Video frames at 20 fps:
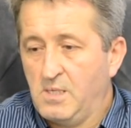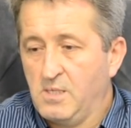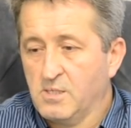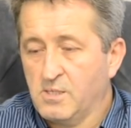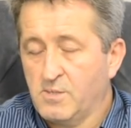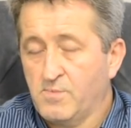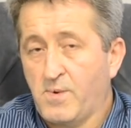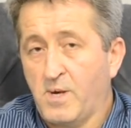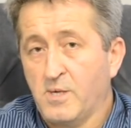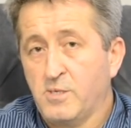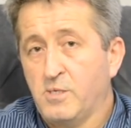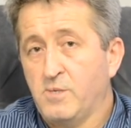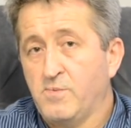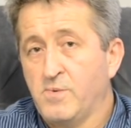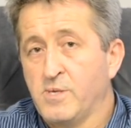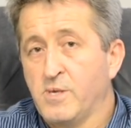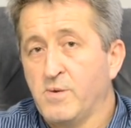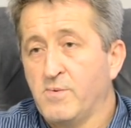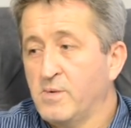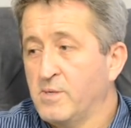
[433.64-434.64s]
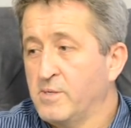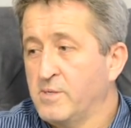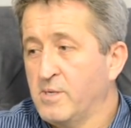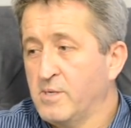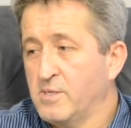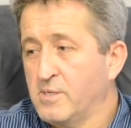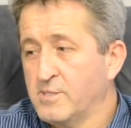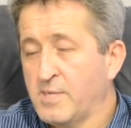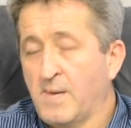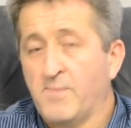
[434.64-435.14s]
że właściwie nie, nie,
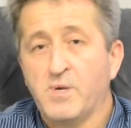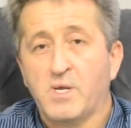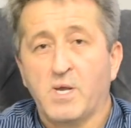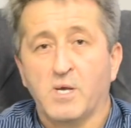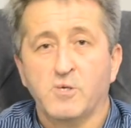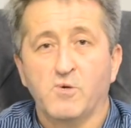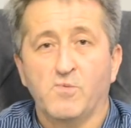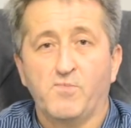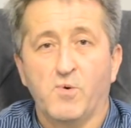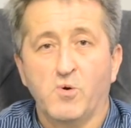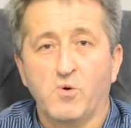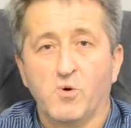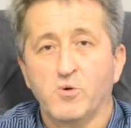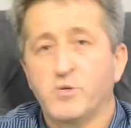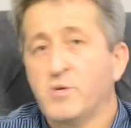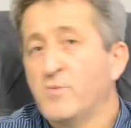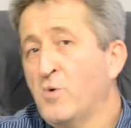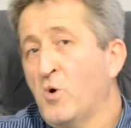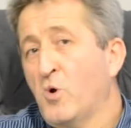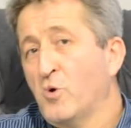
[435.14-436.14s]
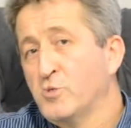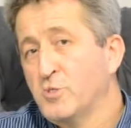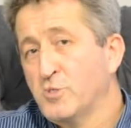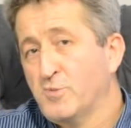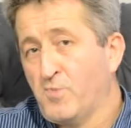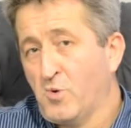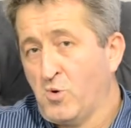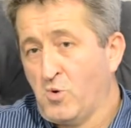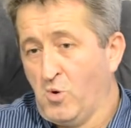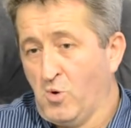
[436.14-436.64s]
zamyka się w pokoju, nie wychodzi z
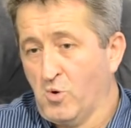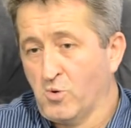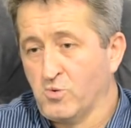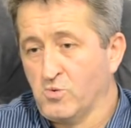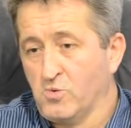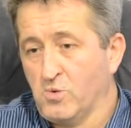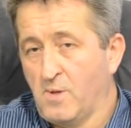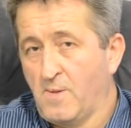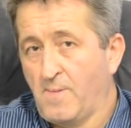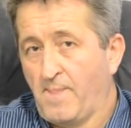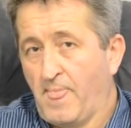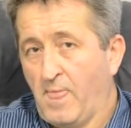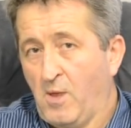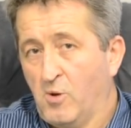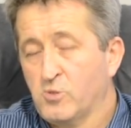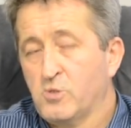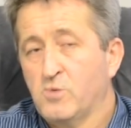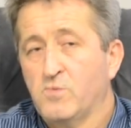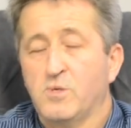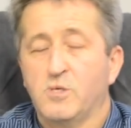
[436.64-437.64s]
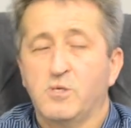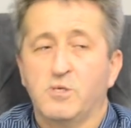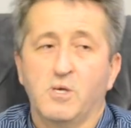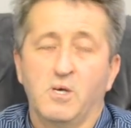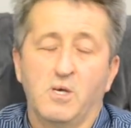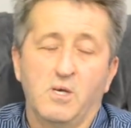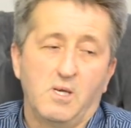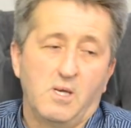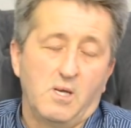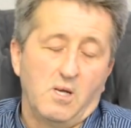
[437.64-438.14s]
pokoju.
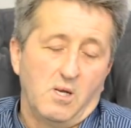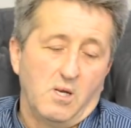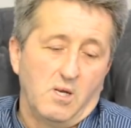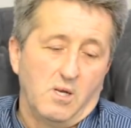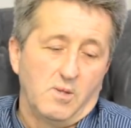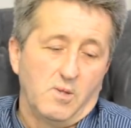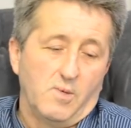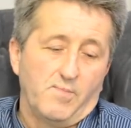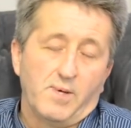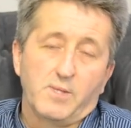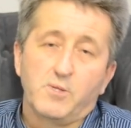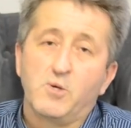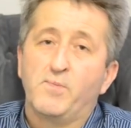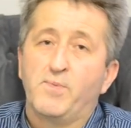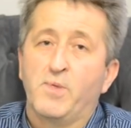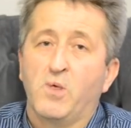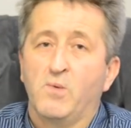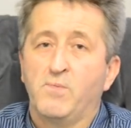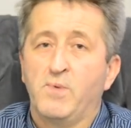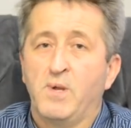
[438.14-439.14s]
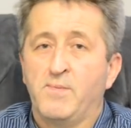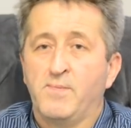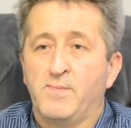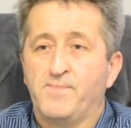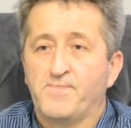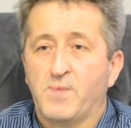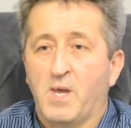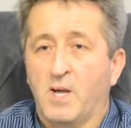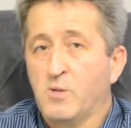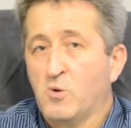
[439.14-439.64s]
Oczywiście dopadł go problem
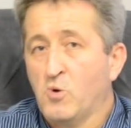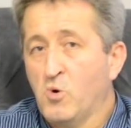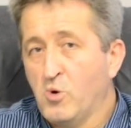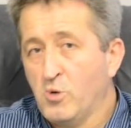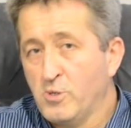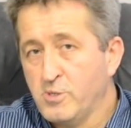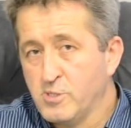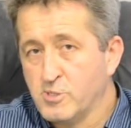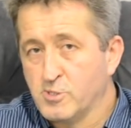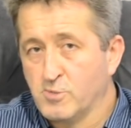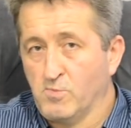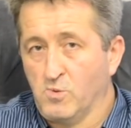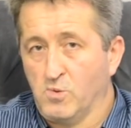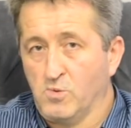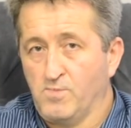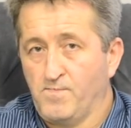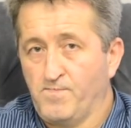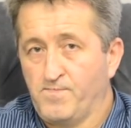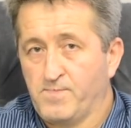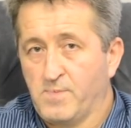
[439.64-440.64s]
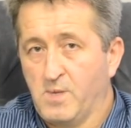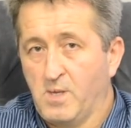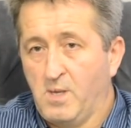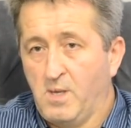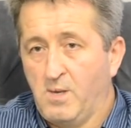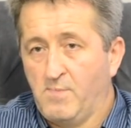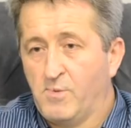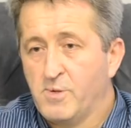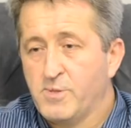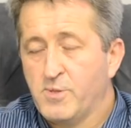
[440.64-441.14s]
alkoholizmu.
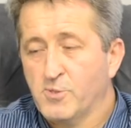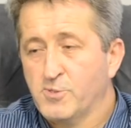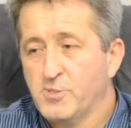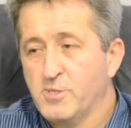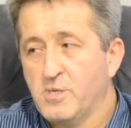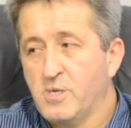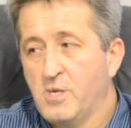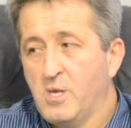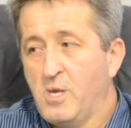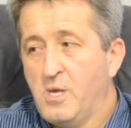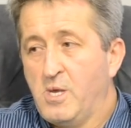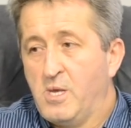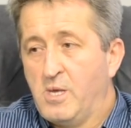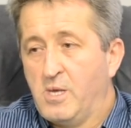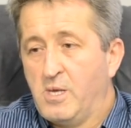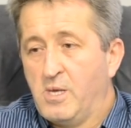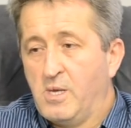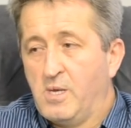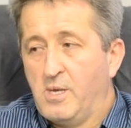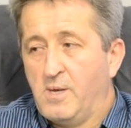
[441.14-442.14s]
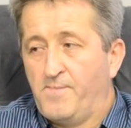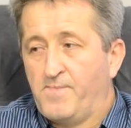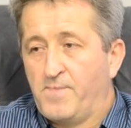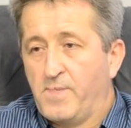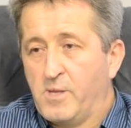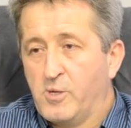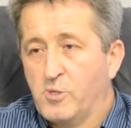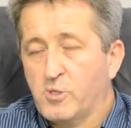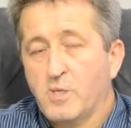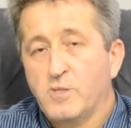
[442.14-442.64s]
Moi drodzy,
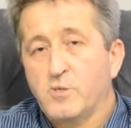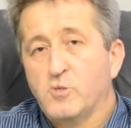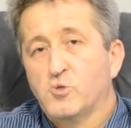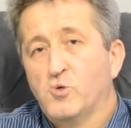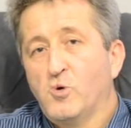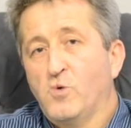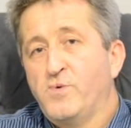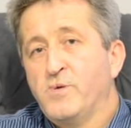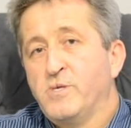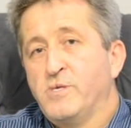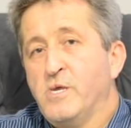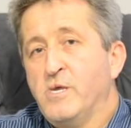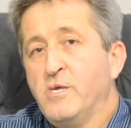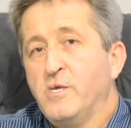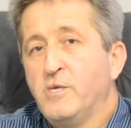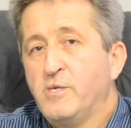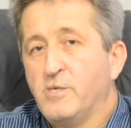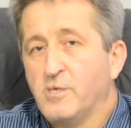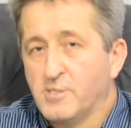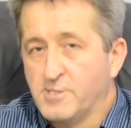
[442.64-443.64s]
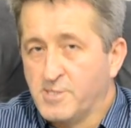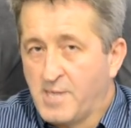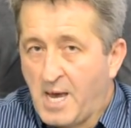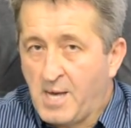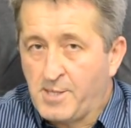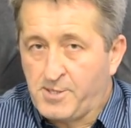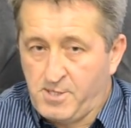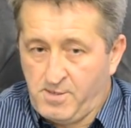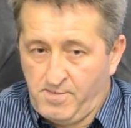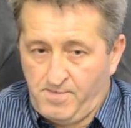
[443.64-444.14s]
jeżeli człowiek nie idzie
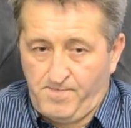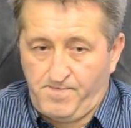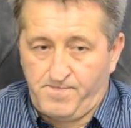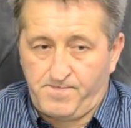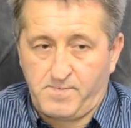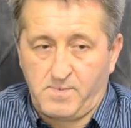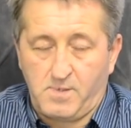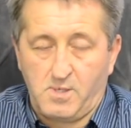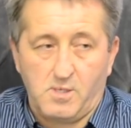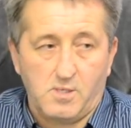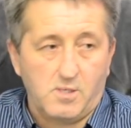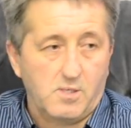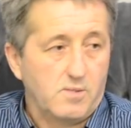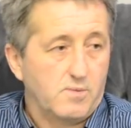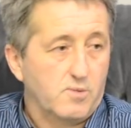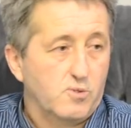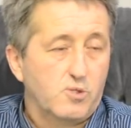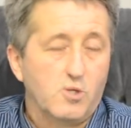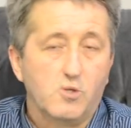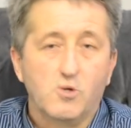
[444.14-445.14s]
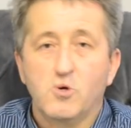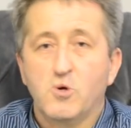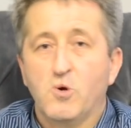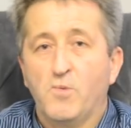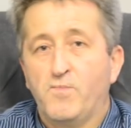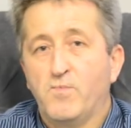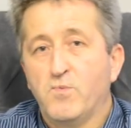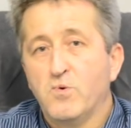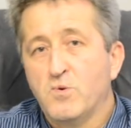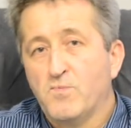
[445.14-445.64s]
za tym, do czego go
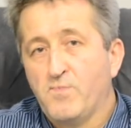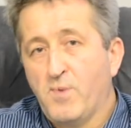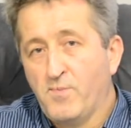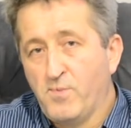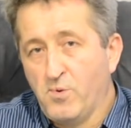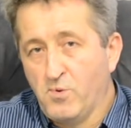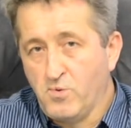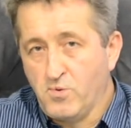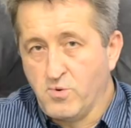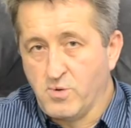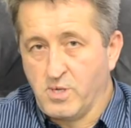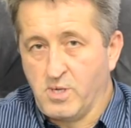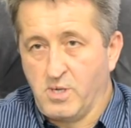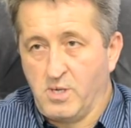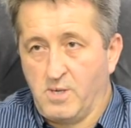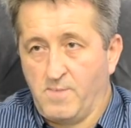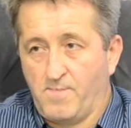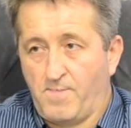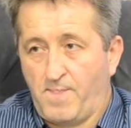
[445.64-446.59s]
Bóg powołuje,